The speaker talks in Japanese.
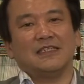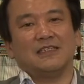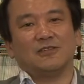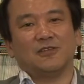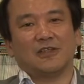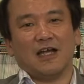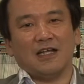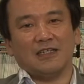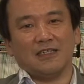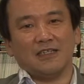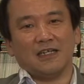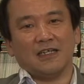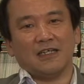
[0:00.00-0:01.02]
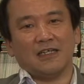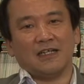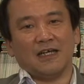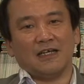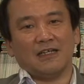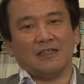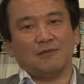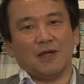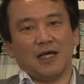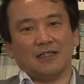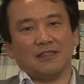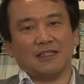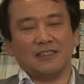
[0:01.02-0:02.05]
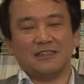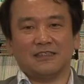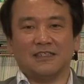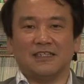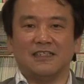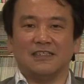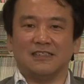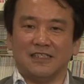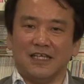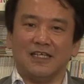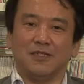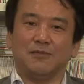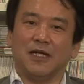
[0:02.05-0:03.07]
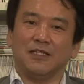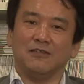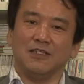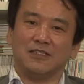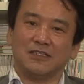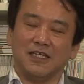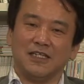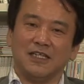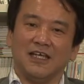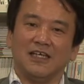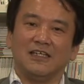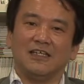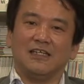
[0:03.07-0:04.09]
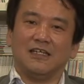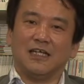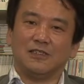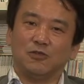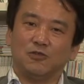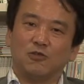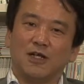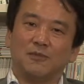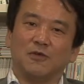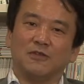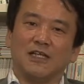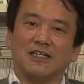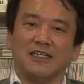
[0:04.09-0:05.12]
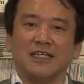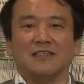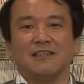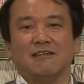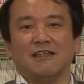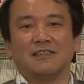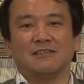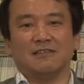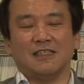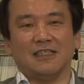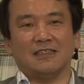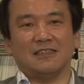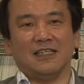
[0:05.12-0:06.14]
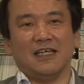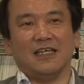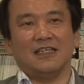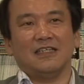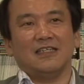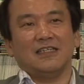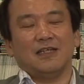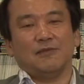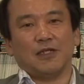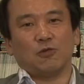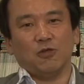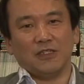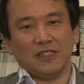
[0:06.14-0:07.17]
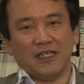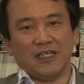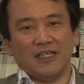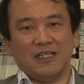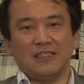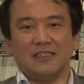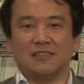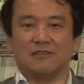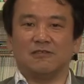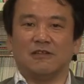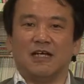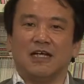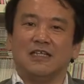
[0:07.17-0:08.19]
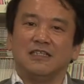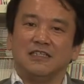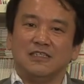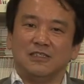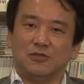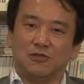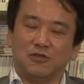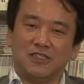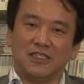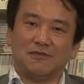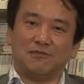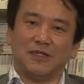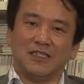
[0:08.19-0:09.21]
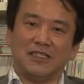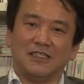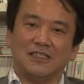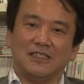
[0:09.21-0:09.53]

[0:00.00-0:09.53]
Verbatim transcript: それからまあ、竹下さんですね今 NHK でラジオドラマをなんかやってるらしくてですねやっぱり声で演技するのが非常にやっぱり